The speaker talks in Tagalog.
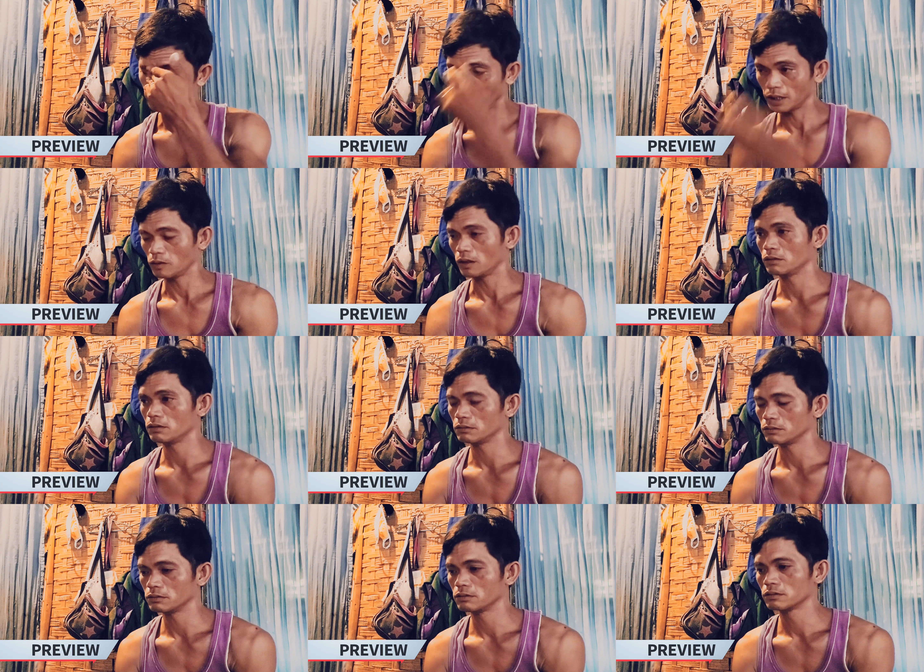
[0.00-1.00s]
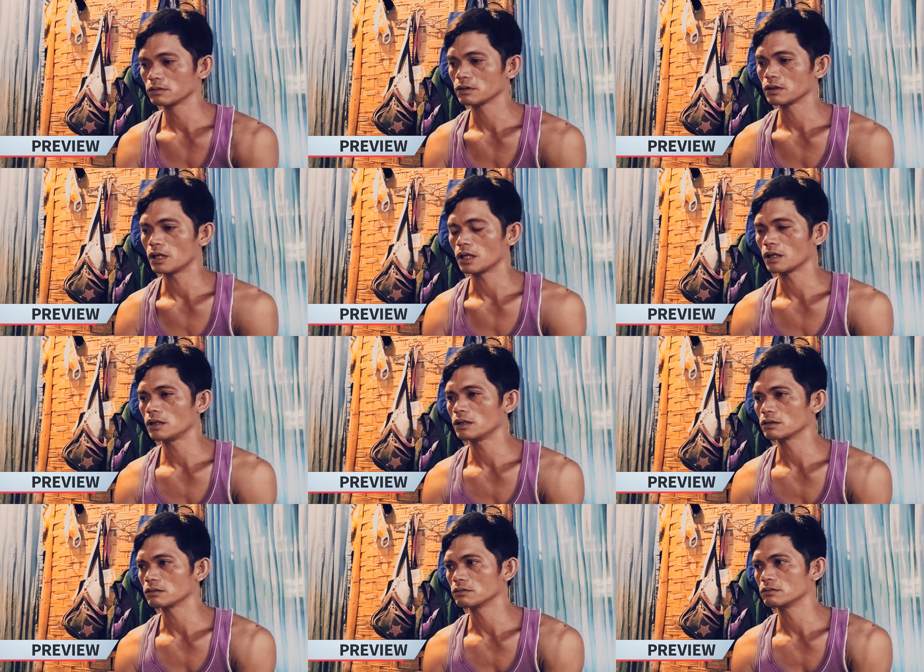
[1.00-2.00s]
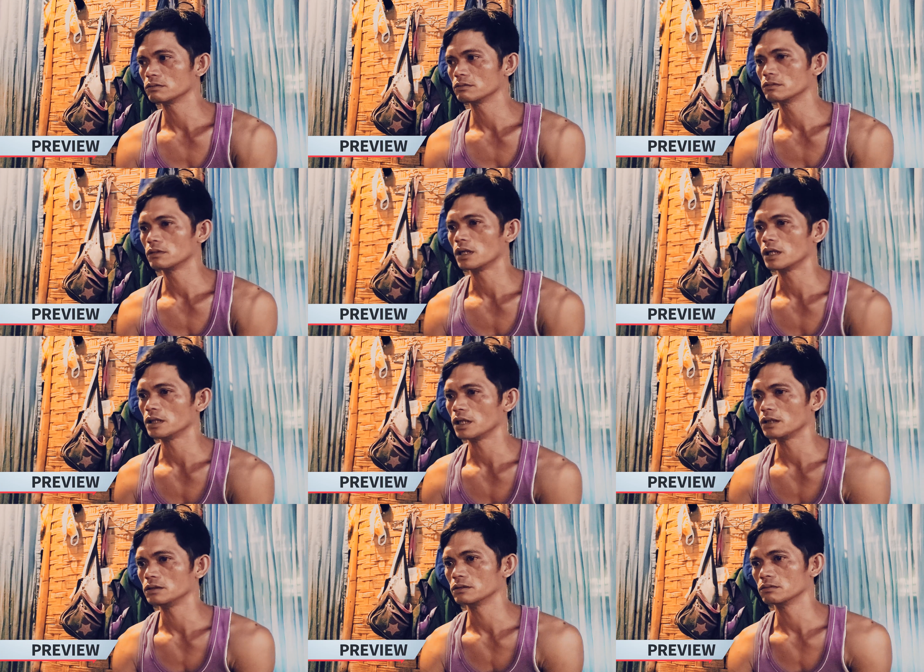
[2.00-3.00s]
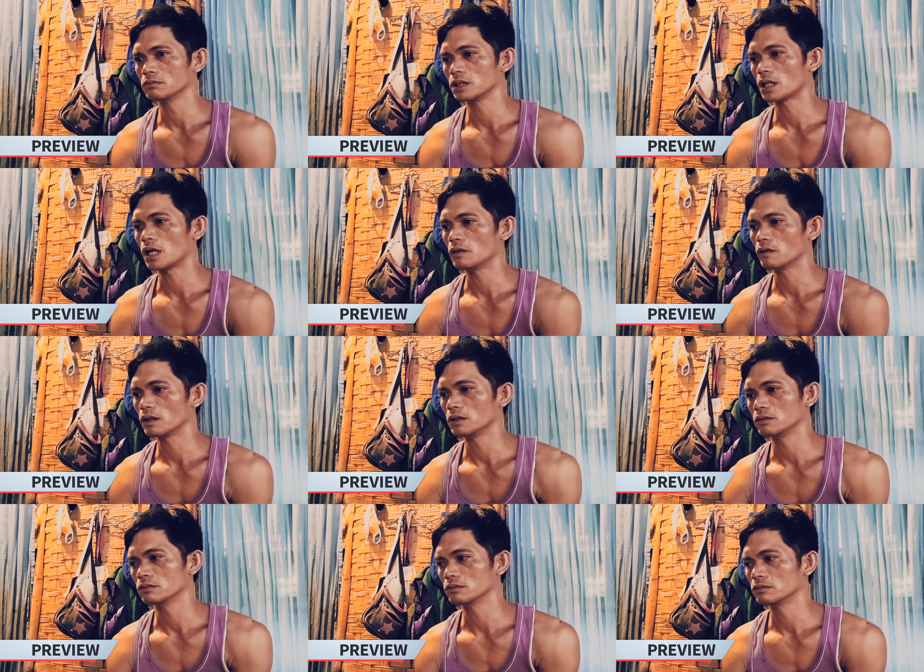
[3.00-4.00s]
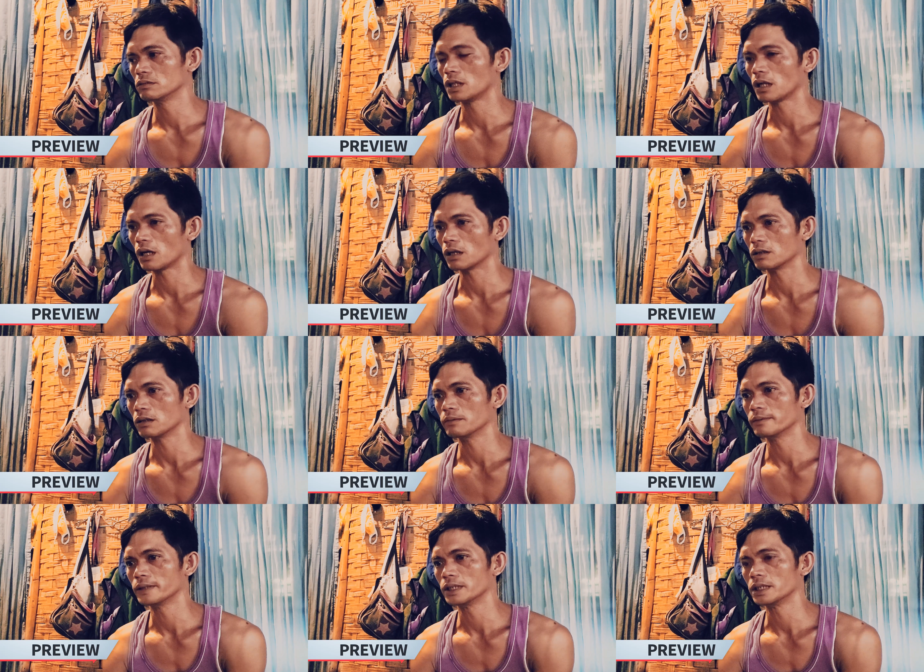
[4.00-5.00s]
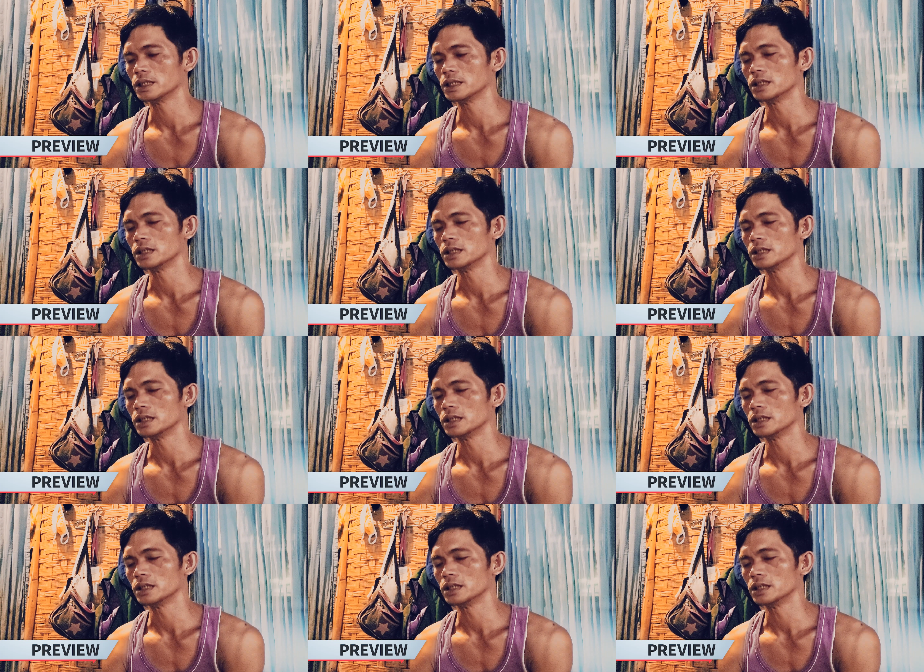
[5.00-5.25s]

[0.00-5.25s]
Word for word: Ano kayong gagaling kung hayaan yung matalo kayong nararamdaman niyo?